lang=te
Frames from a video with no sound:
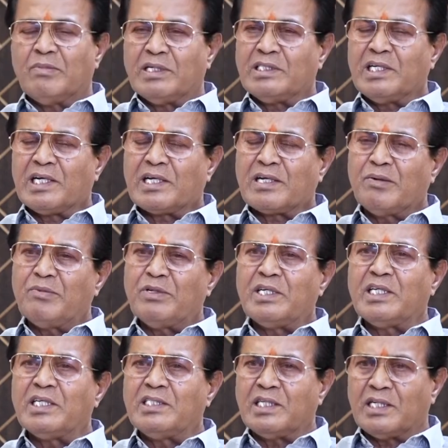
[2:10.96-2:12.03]
బంజారా
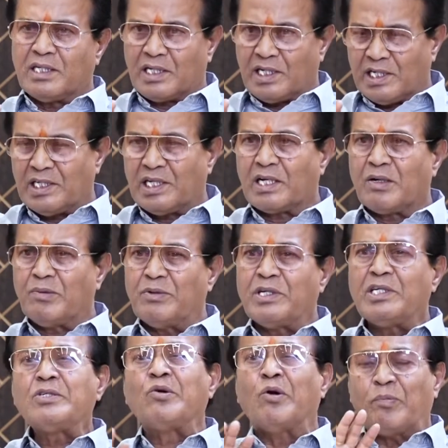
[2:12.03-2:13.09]
కమ్యూనిటీ గిరిజన
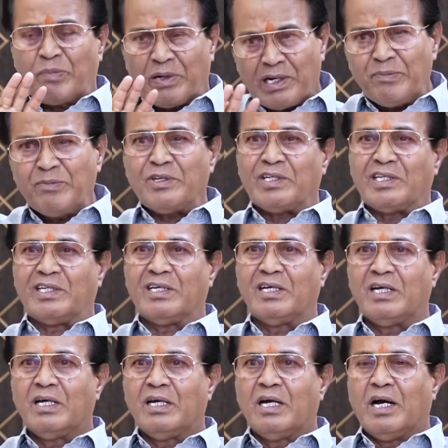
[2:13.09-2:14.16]
కమ్యూనిటీ గొప్ప కమ్యూనిటీ
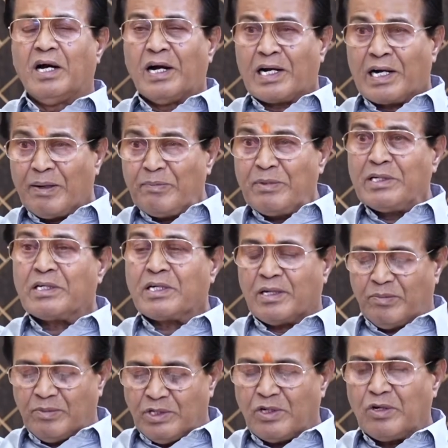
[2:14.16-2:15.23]
ఆ కమ్యూనిటీ
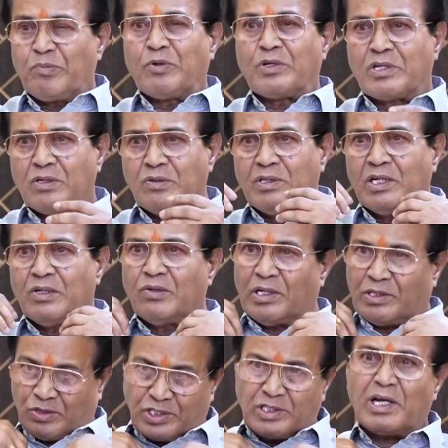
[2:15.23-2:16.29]
కమ్యూనిటీలో పుట్టడం నేను
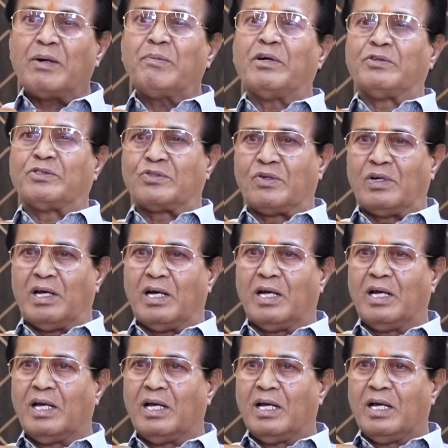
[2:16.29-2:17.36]
అదృష్టంగా భావిస్తున్నాను
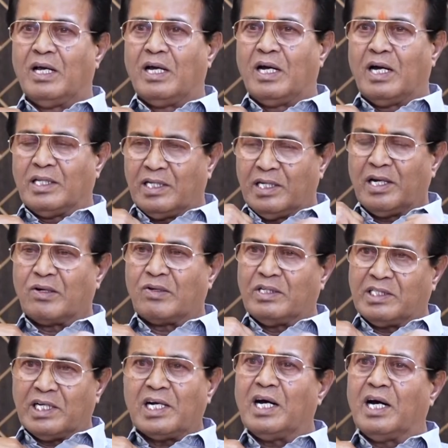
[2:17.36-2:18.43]
అది నాకు
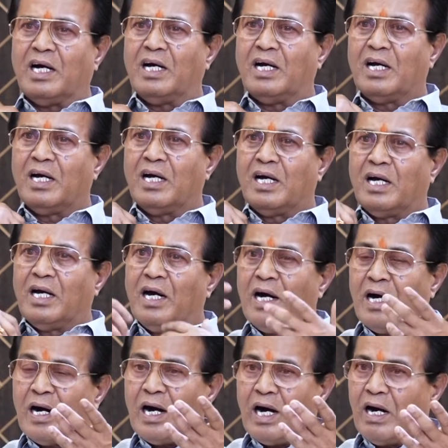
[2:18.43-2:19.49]
నిజంగా
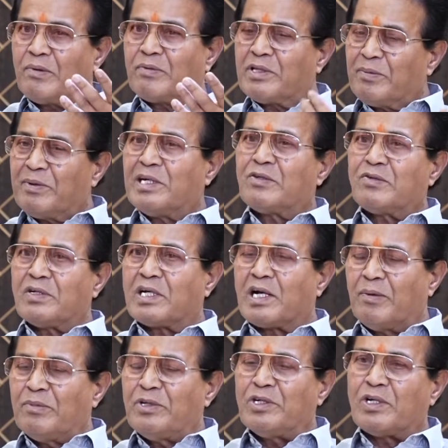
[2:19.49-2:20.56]
ఆ విధమైనటువంటి
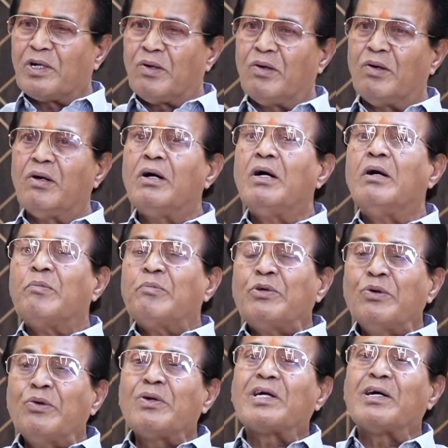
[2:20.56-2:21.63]
కమ్యూనిటీలో
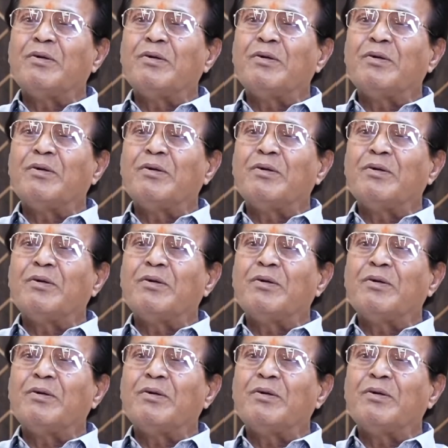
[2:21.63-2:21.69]
ప్యూర్